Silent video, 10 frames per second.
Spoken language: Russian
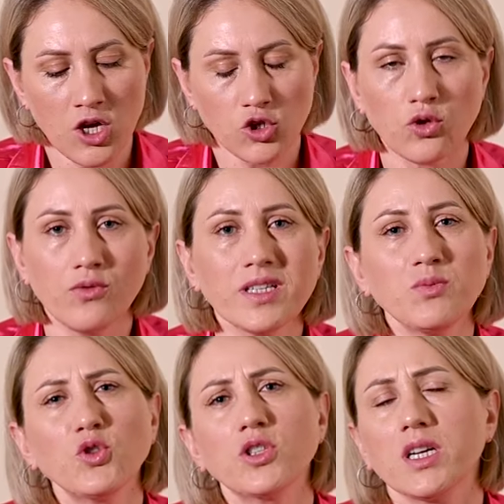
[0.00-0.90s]
что у
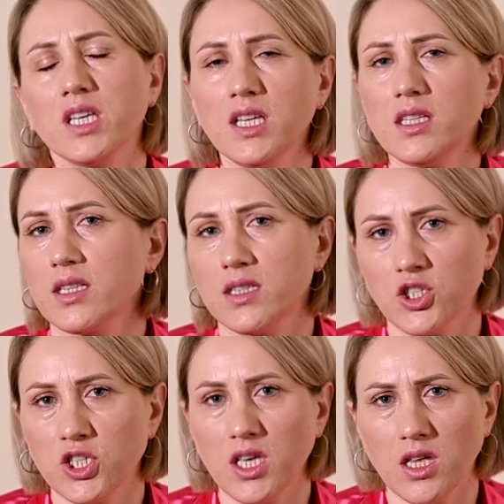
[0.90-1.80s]
вас может какие-то
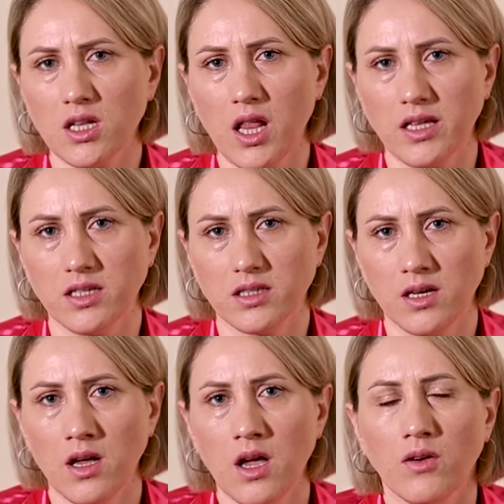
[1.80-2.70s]
отношения не
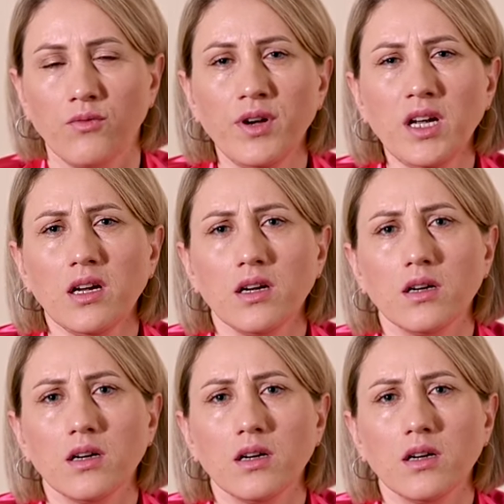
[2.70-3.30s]
ладиться Вы